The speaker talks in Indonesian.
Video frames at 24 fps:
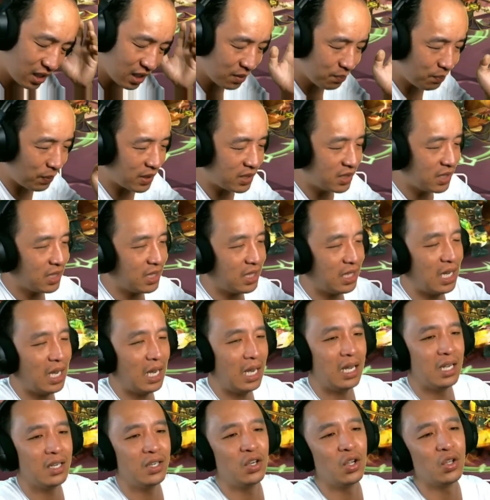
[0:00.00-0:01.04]
pasti
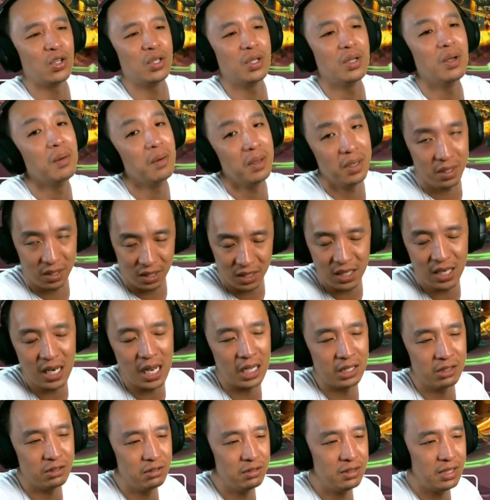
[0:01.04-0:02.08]
kena dot
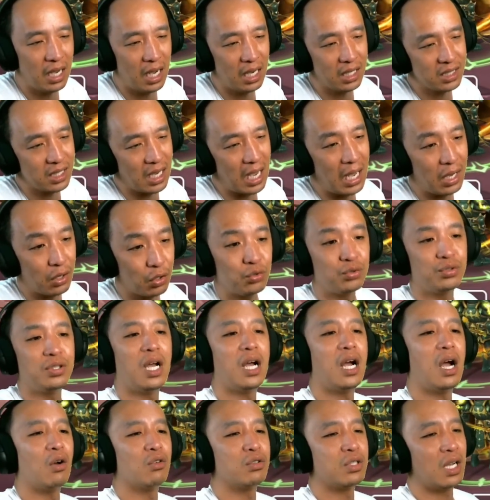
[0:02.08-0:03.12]
hilang juga.
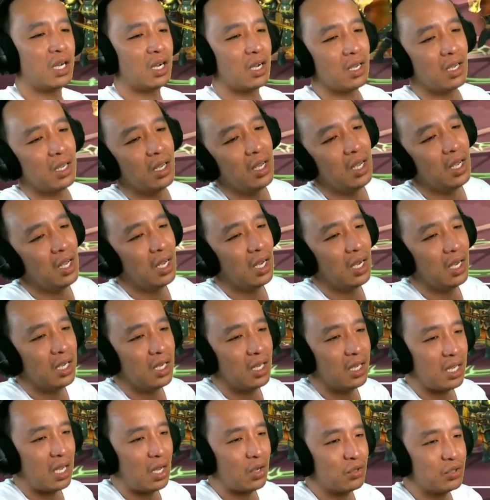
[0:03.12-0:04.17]
Seharusnya nggak usah
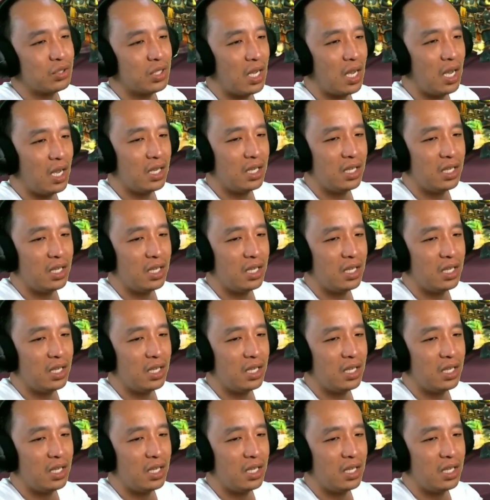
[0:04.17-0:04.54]
seharusnya